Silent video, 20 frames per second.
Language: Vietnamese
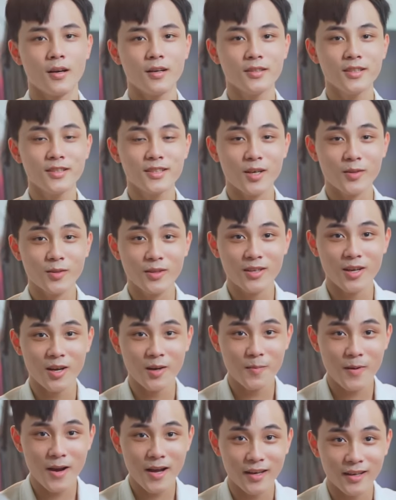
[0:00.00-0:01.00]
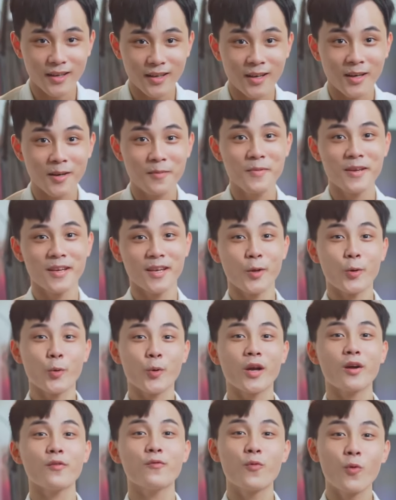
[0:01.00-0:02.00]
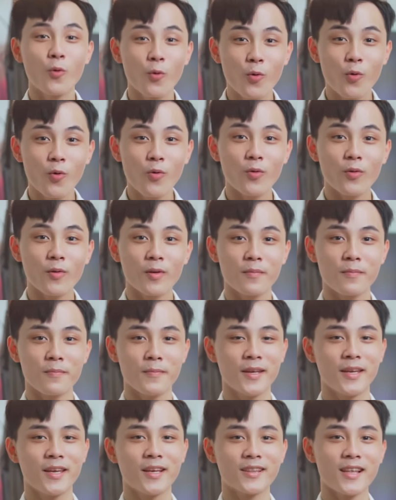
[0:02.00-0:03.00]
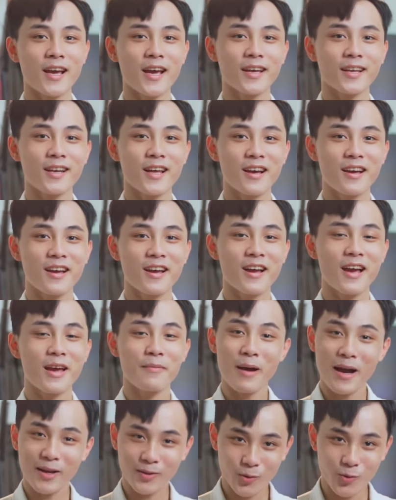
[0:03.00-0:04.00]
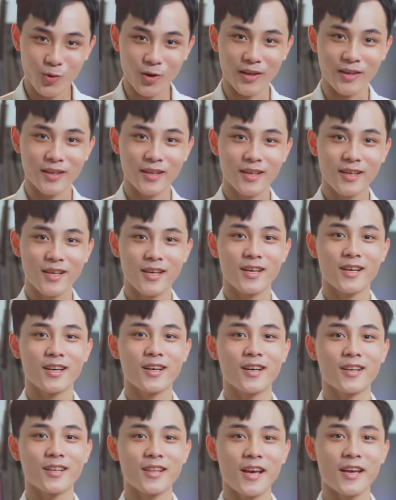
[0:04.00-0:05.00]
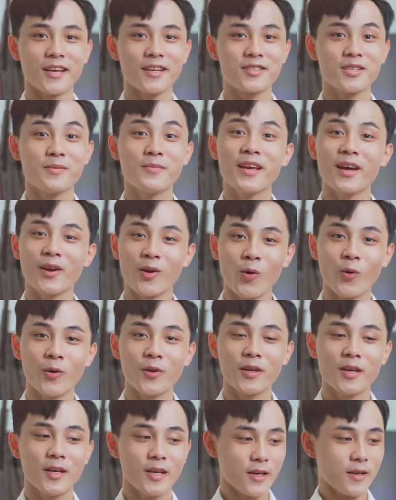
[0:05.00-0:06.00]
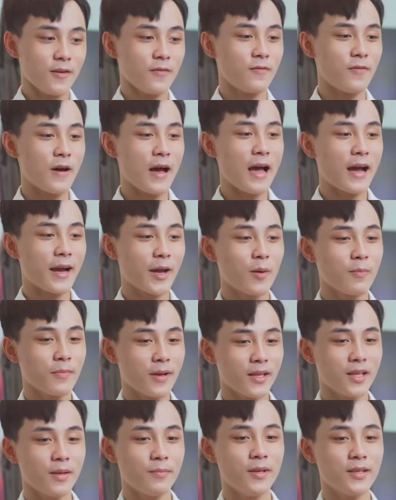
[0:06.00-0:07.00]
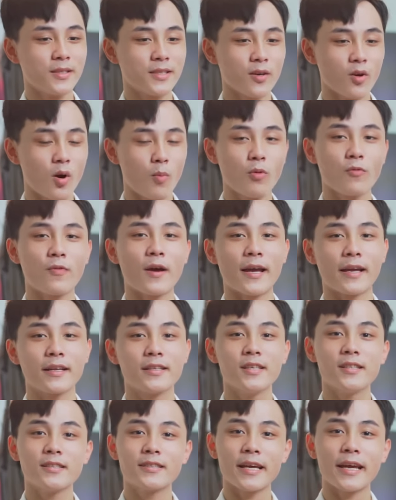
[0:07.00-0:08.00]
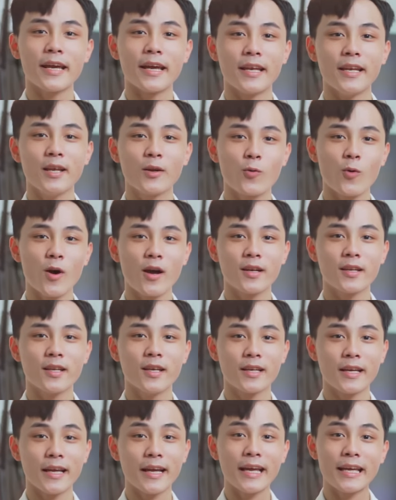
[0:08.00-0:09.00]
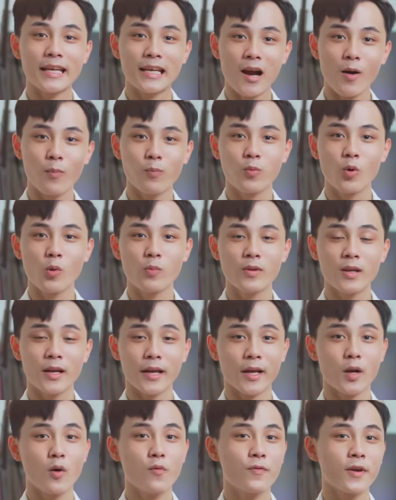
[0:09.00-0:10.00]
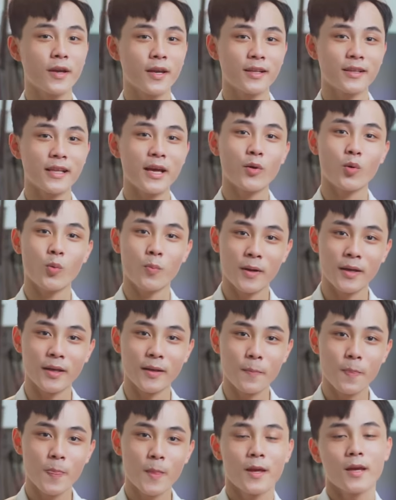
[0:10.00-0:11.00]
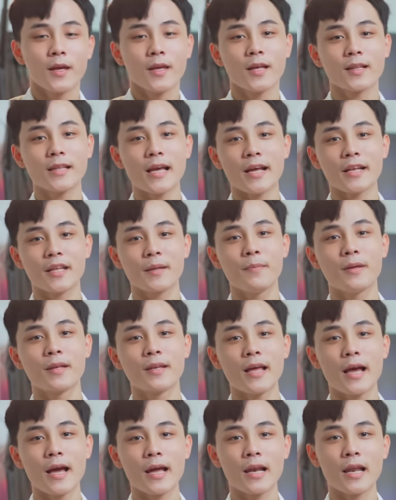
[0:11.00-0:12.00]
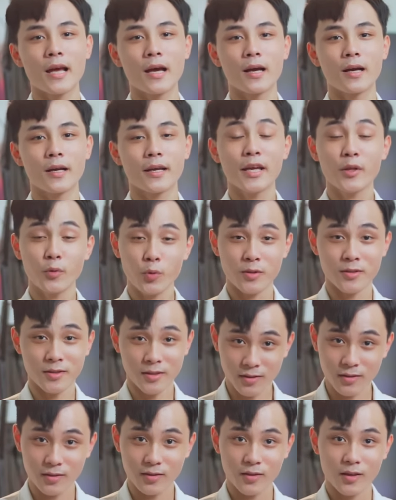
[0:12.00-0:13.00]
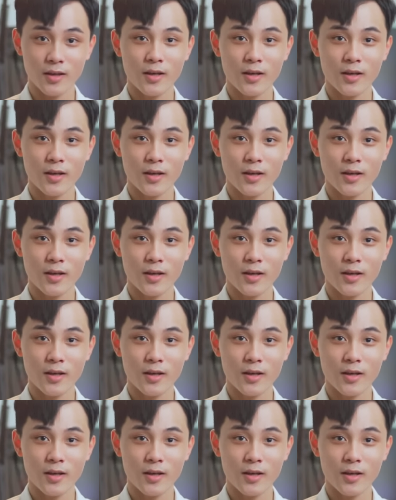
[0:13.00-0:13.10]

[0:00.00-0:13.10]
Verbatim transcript: Xin chào tất cả các bạn, mình là Nguyễn Khắc Phú. Mình hiện tại đang 23 tuổi tại Chương Mỹ, Hà Nội. Và ngày hôm nay thì mình sẽ có một vài cái chia sẻ liên quan đến cái ngành học cũng như là công việc hiện tại của mình. Hiện tại thì mình đang là kỹ thuật dựng